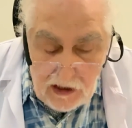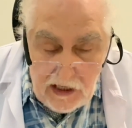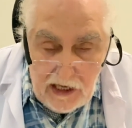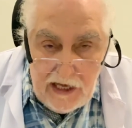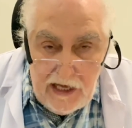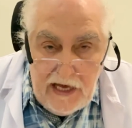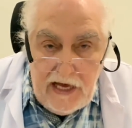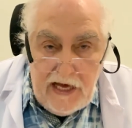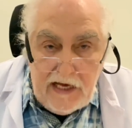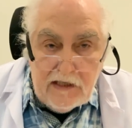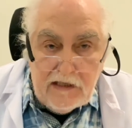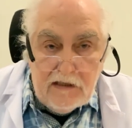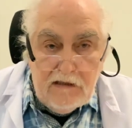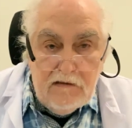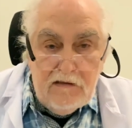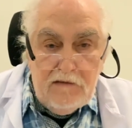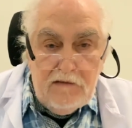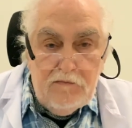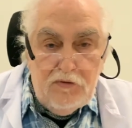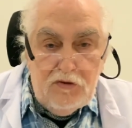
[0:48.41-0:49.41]
Eğer
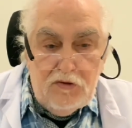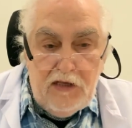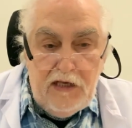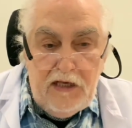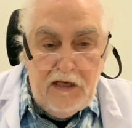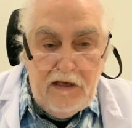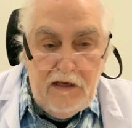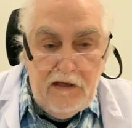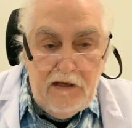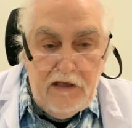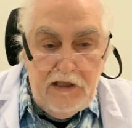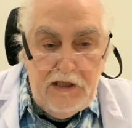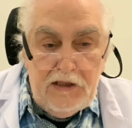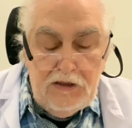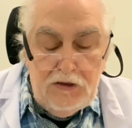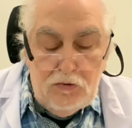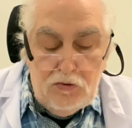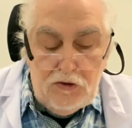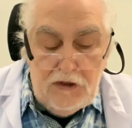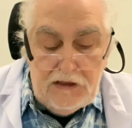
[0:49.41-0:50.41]
e,
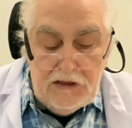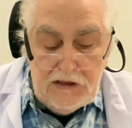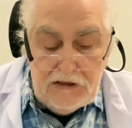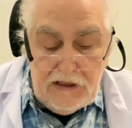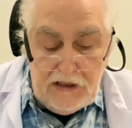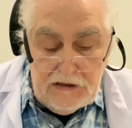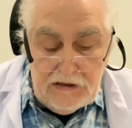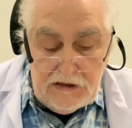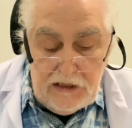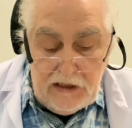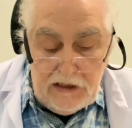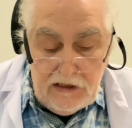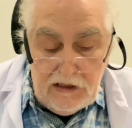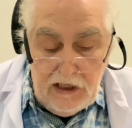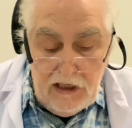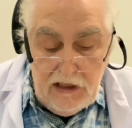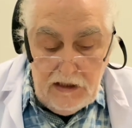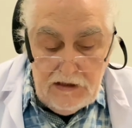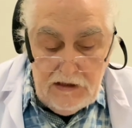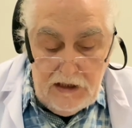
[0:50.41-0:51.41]
hindi tüketeceksek
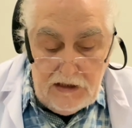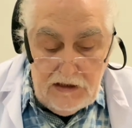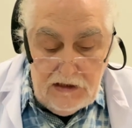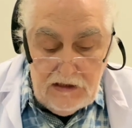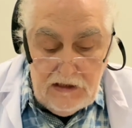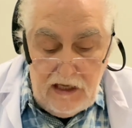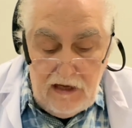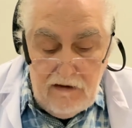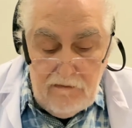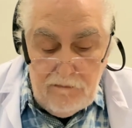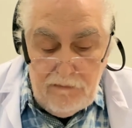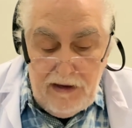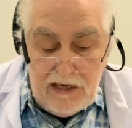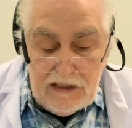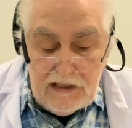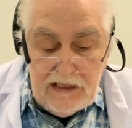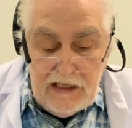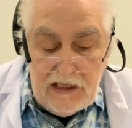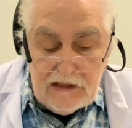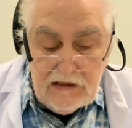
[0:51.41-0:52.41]
yanında
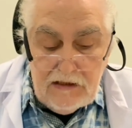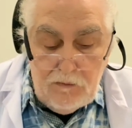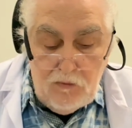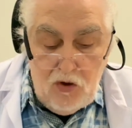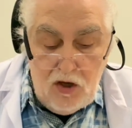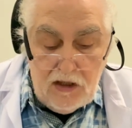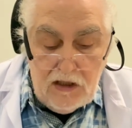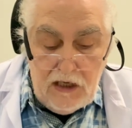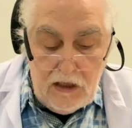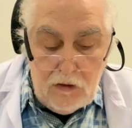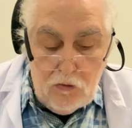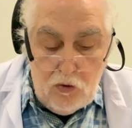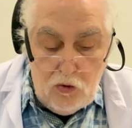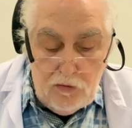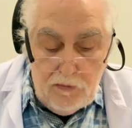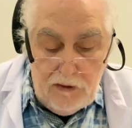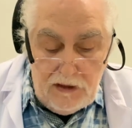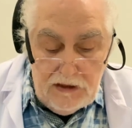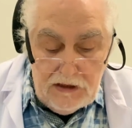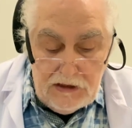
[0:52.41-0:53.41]
bakliyat da muhakkak
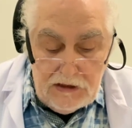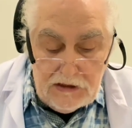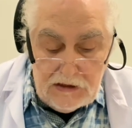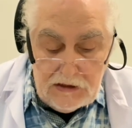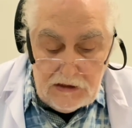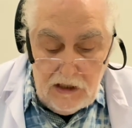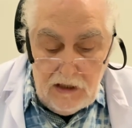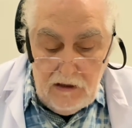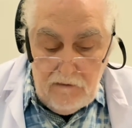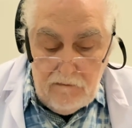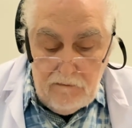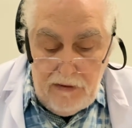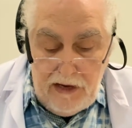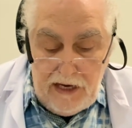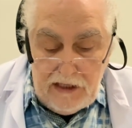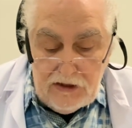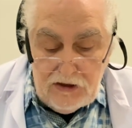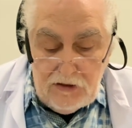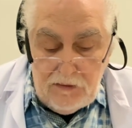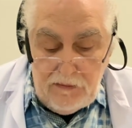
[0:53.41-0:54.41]
koymalıyız
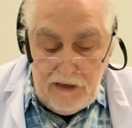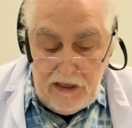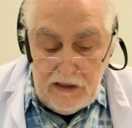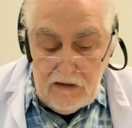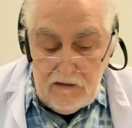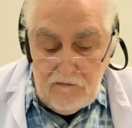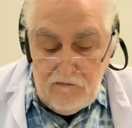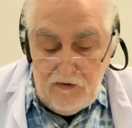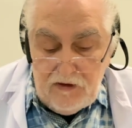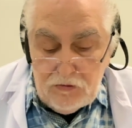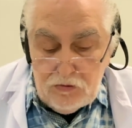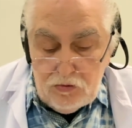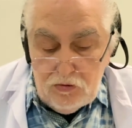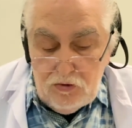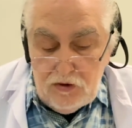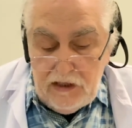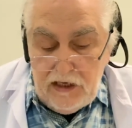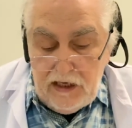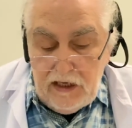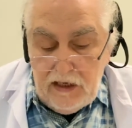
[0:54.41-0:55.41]
mercimek,
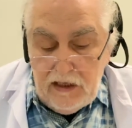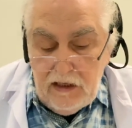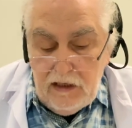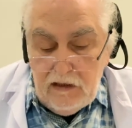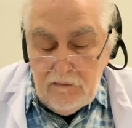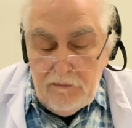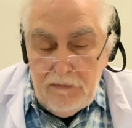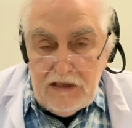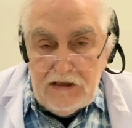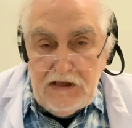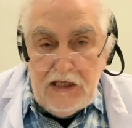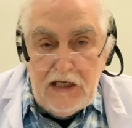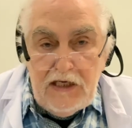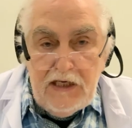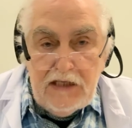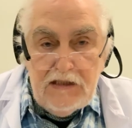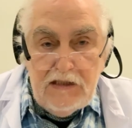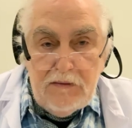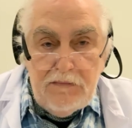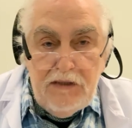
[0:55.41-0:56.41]
fasulye,
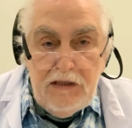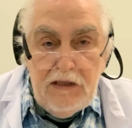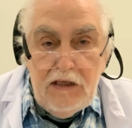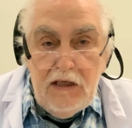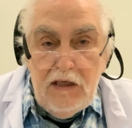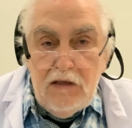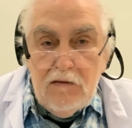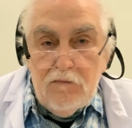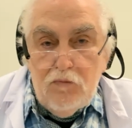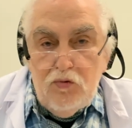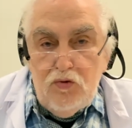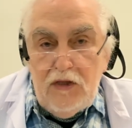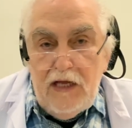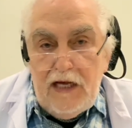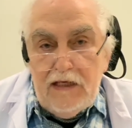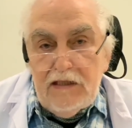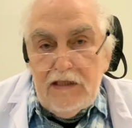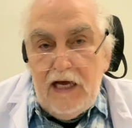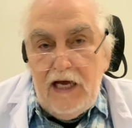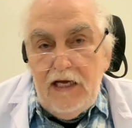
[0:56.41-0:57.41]
bezelye gibi
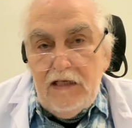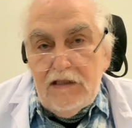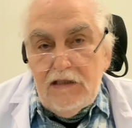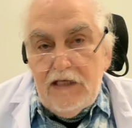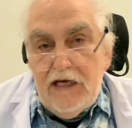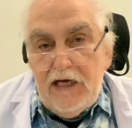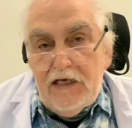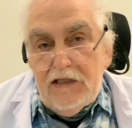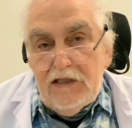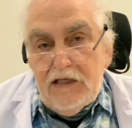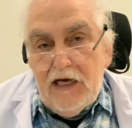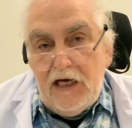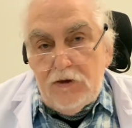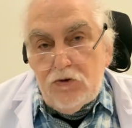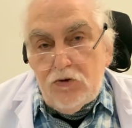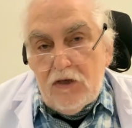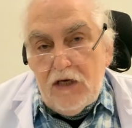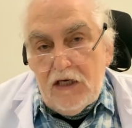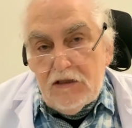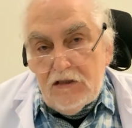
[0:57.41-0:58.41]
bunlar da değerini daha
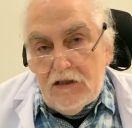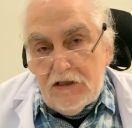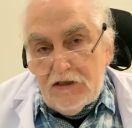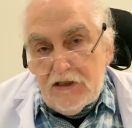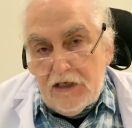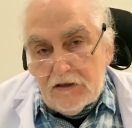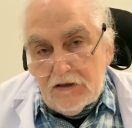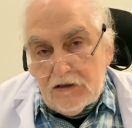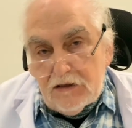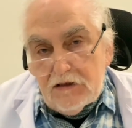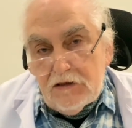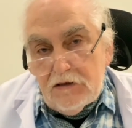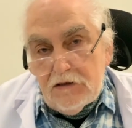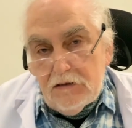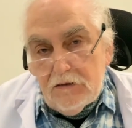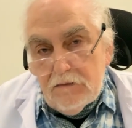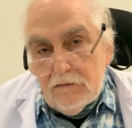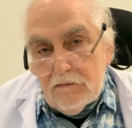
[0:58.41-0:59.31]
çok arttıracaktır.